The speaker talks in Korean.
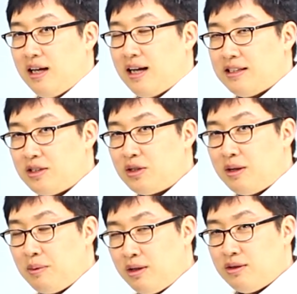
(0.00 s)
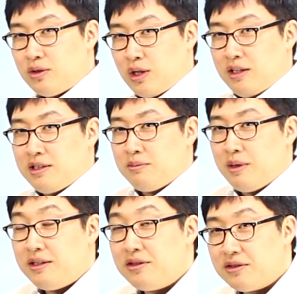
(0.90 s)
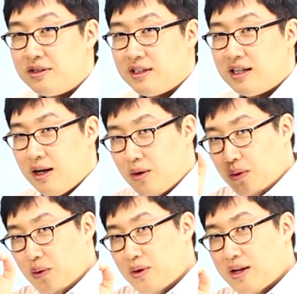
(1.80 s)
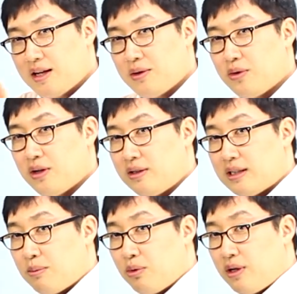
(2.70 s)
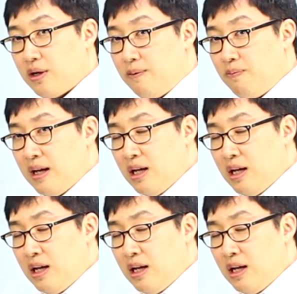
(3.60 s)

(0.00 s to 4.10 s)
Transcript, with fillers: 안 하셨다면 제가 지금 해드렸으니까 오케이고요. 자 보세요.